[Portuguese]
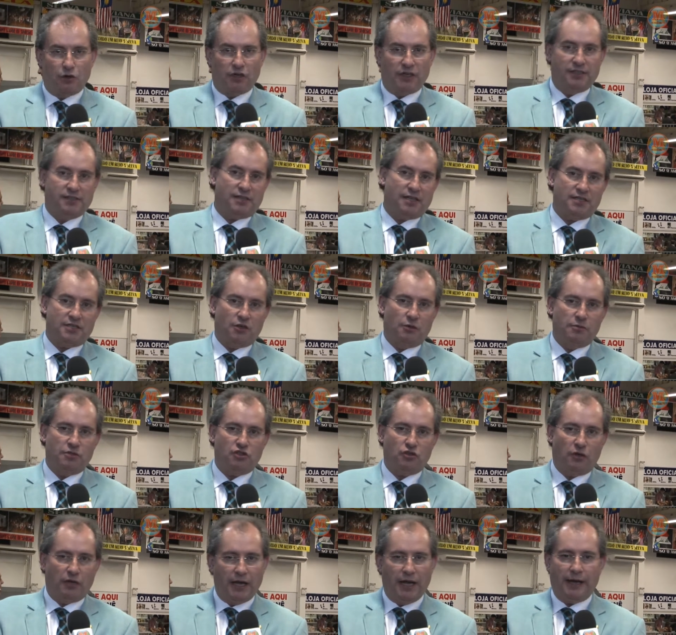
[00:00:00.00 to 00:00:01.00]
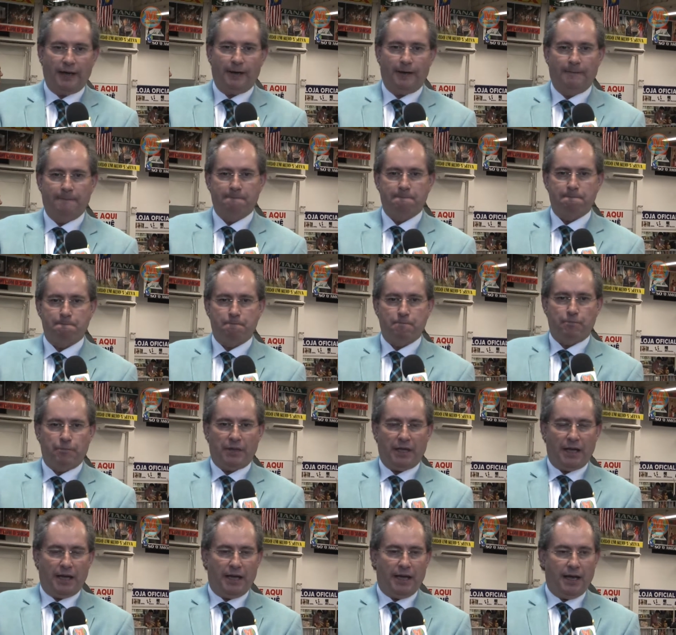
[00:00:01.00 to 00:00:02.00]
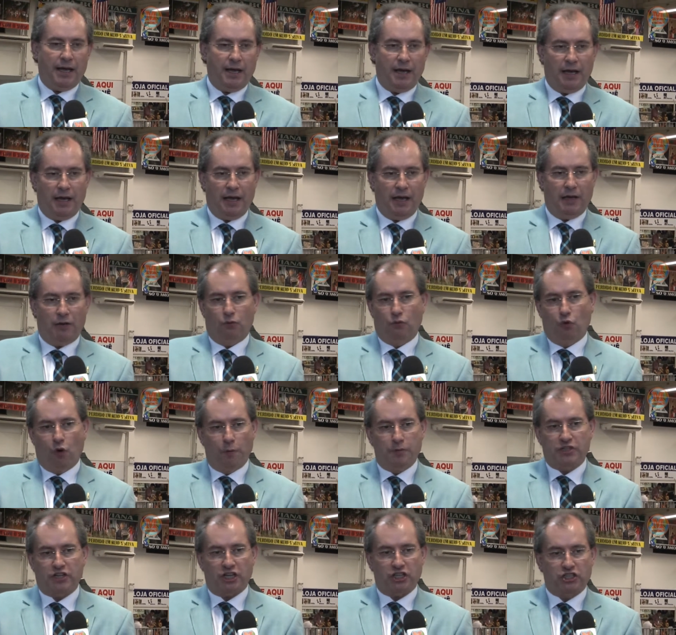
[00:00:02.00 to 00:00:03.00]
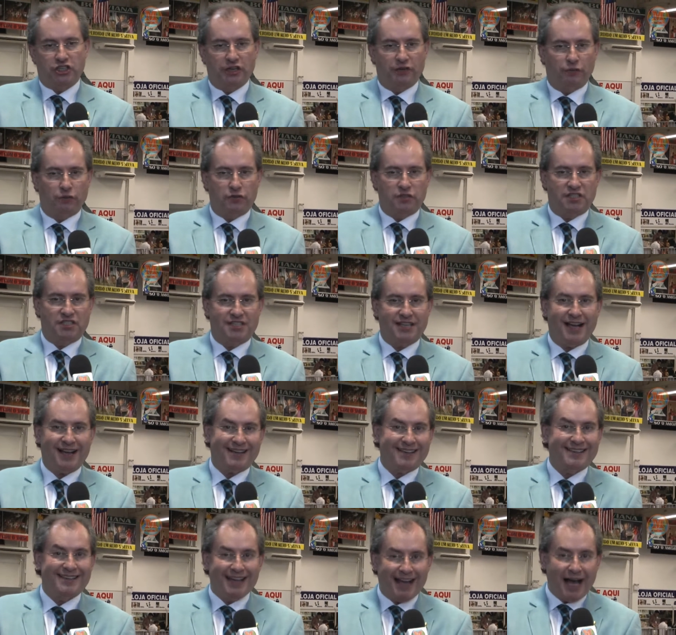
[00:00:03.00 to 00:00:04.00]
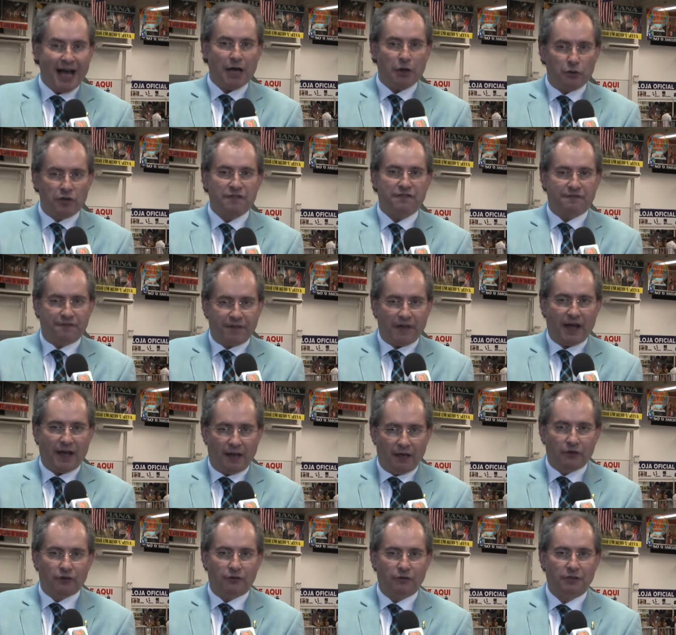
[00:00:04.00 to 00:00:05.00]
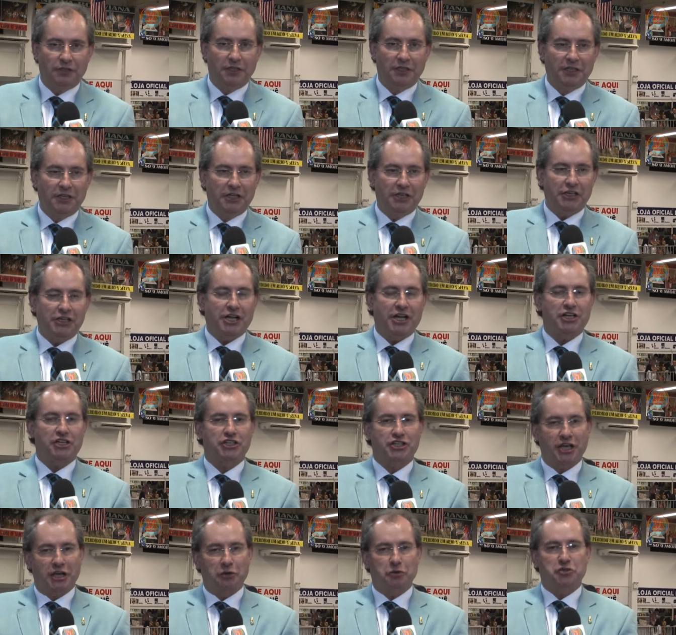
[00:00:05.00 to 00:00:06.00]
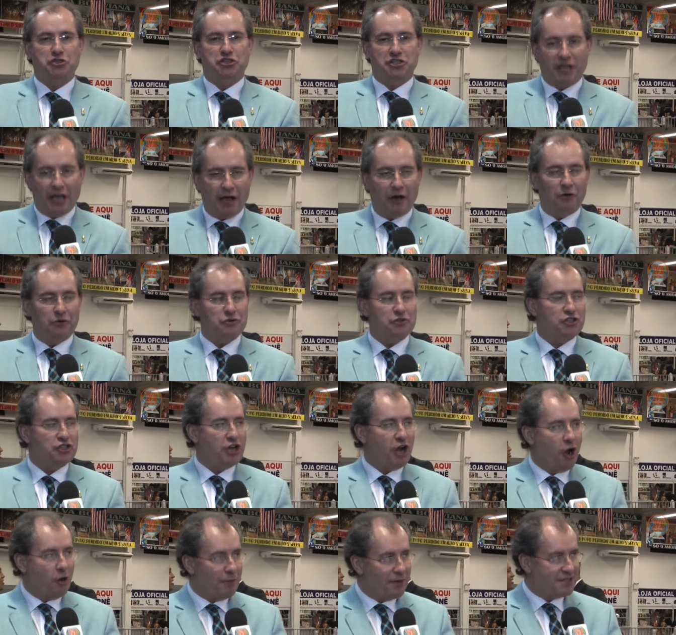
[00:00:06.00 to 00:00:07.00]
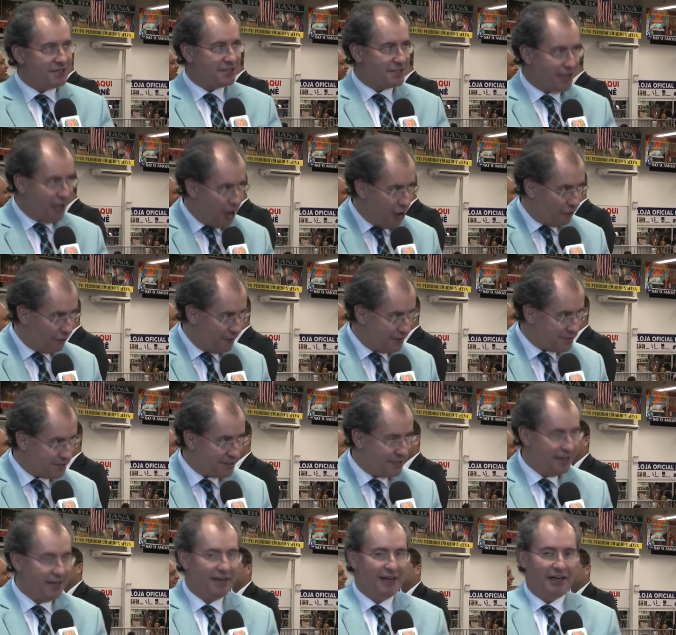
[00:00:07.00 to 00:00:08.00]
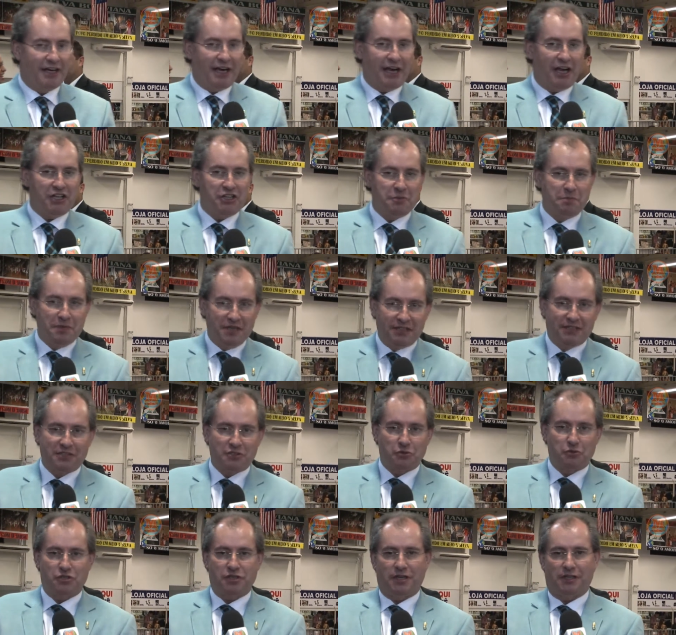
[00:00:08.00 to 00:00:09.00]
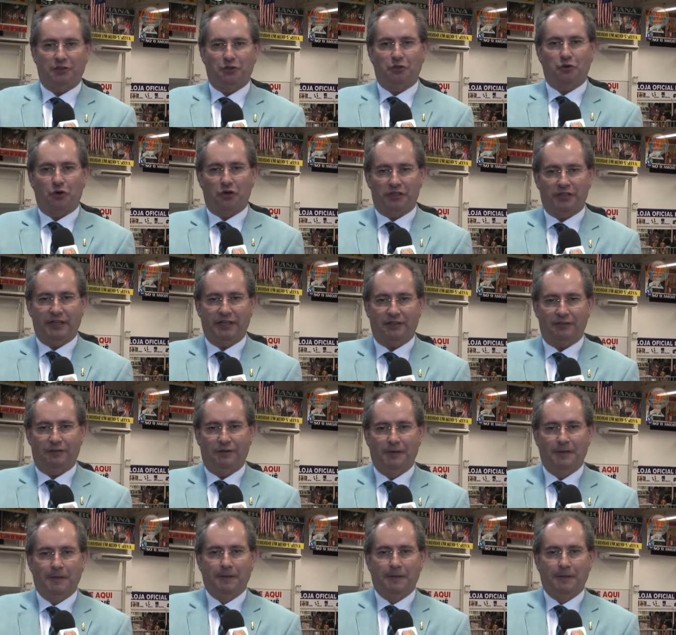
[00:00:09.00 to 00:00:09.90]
organização missionária? é o objetivo de saquear o inferno e encher os céus de almas salvas e redimidas do sangue do Cordeiro.